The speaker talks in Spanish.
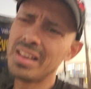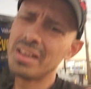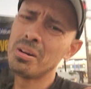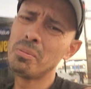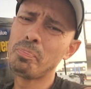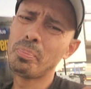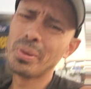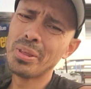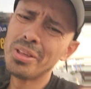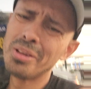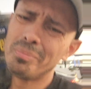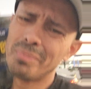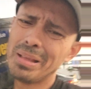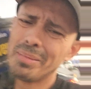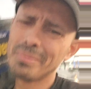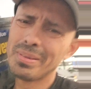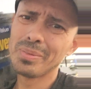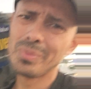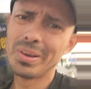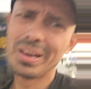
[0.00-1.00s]
Ya no puedo
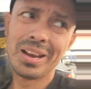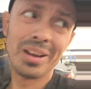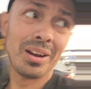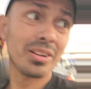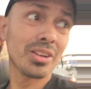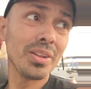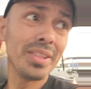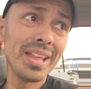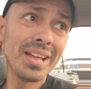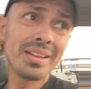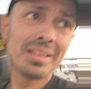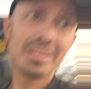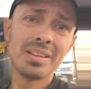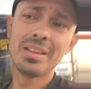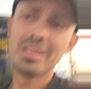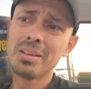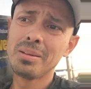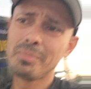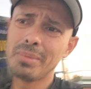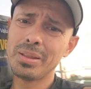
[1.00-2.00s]
más, me duele. ¿Qué onda?
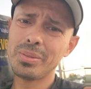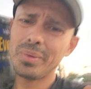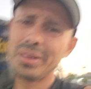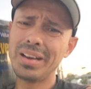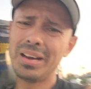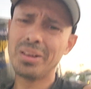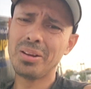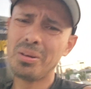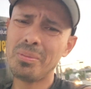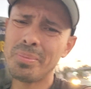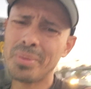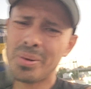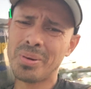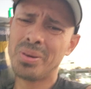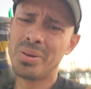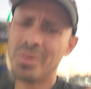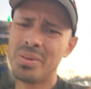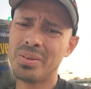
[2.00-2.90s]
Me duele el hombro.